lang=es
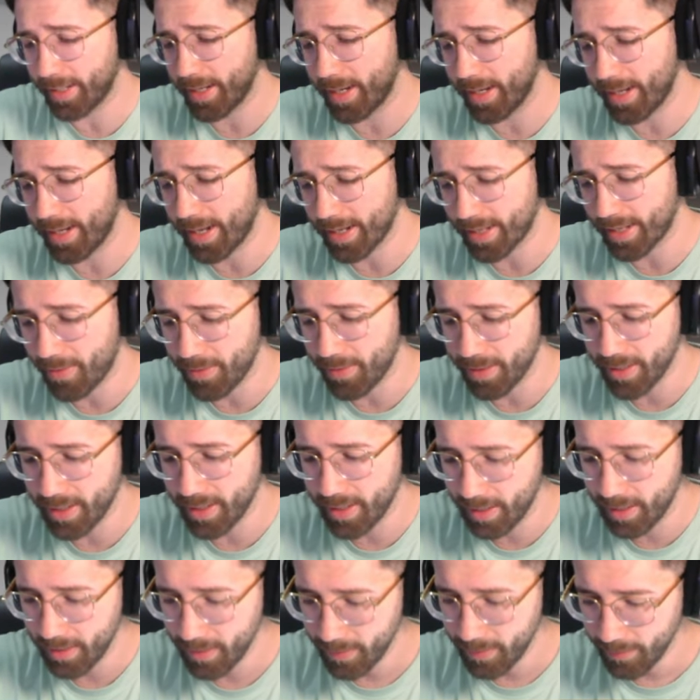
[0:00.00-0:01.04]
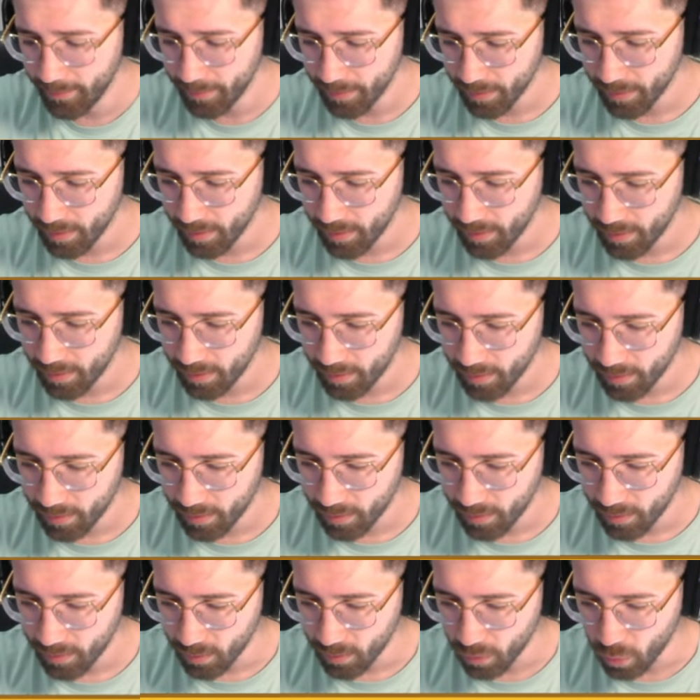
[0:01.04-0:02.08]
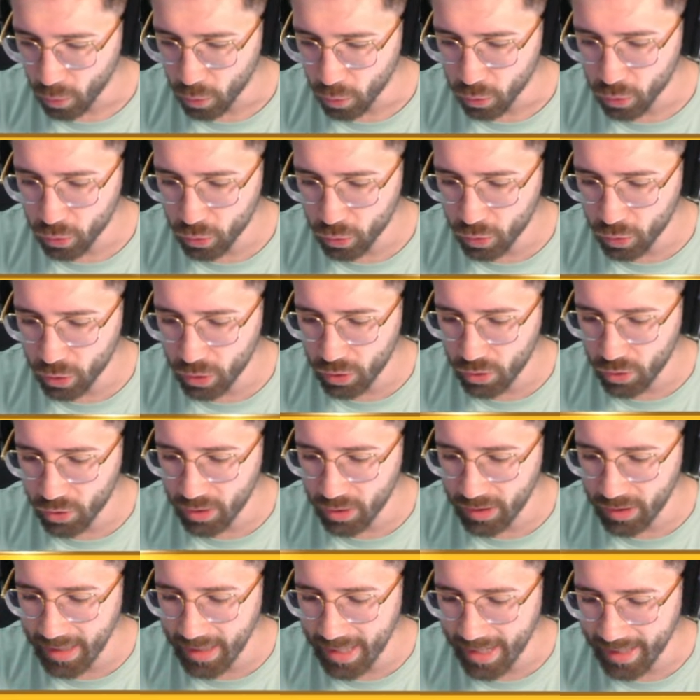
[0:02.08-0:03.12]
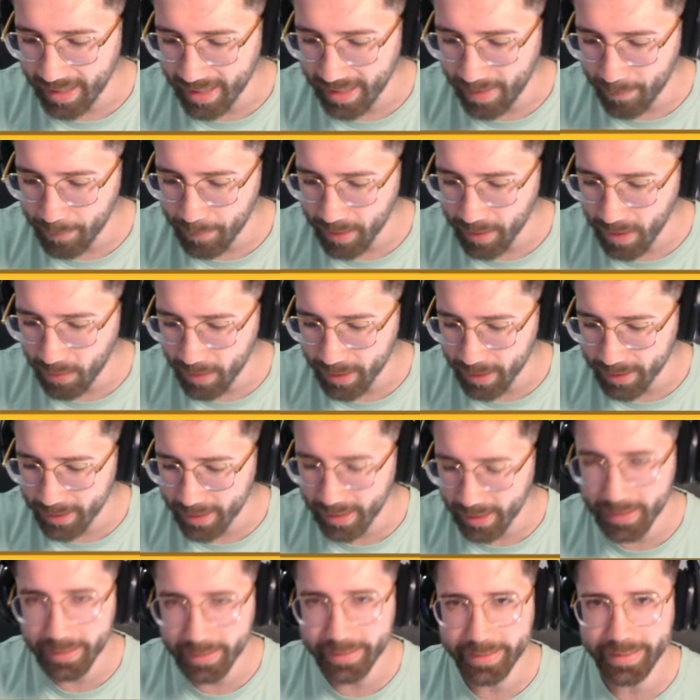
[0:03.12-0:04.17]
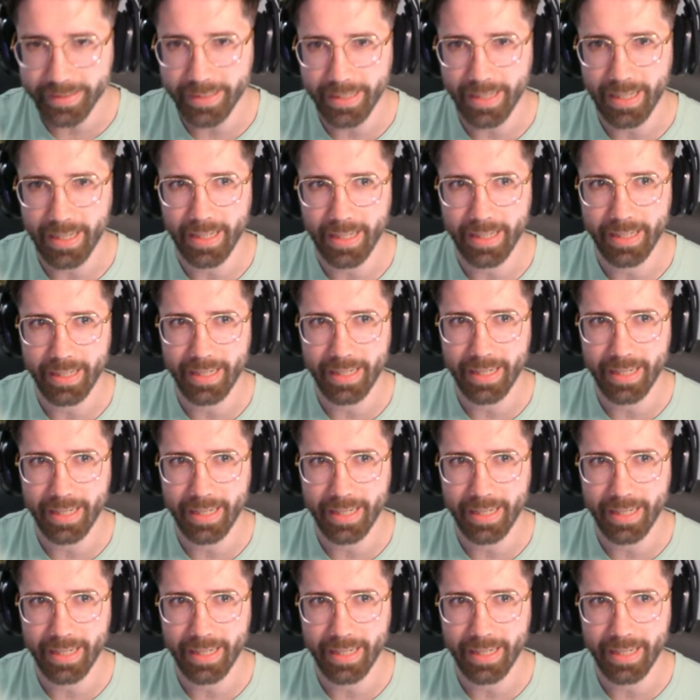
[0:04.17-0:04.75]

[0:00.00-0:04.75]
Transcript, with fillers: a la cabellera. Hostia, han cambiado bastante al